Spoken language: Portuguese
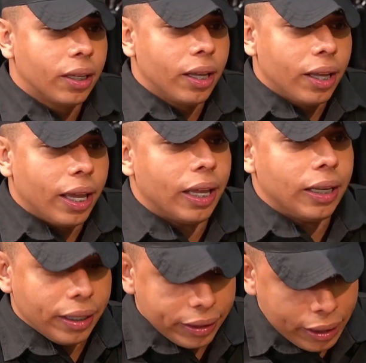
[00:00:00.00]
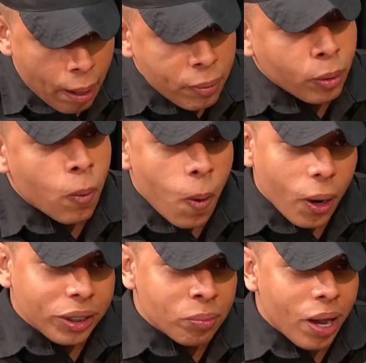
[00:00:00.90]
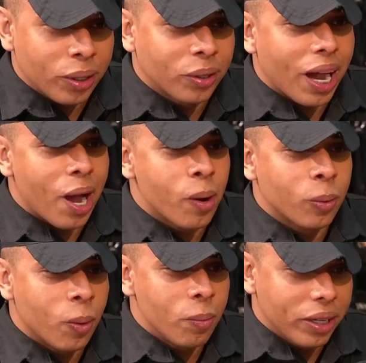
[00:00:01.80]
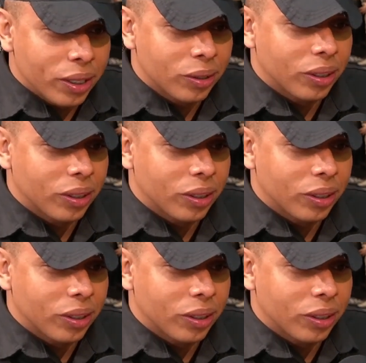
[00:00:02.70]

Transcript: Caraca, ele se abrigou debaixo do carro com medo,